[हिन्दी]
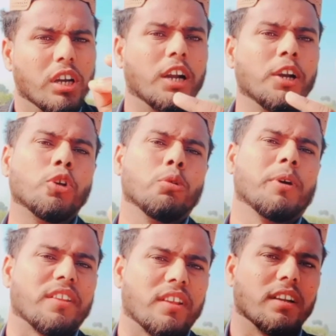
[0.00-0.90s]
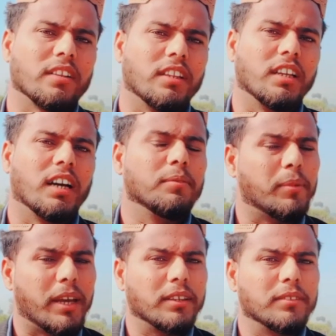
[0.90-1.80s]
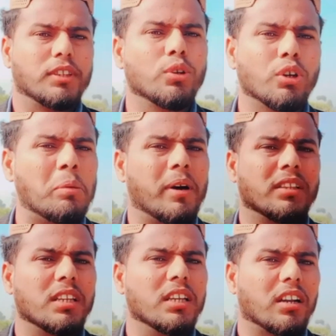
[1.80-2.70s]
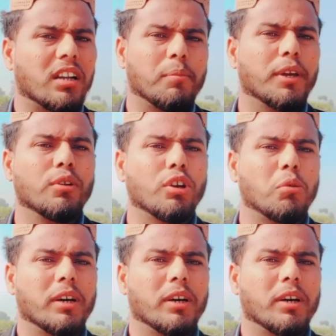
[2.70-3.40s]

घंटों में रिजल्ट देगा मैं दिनों की बात नहीं कर रहा महीनों की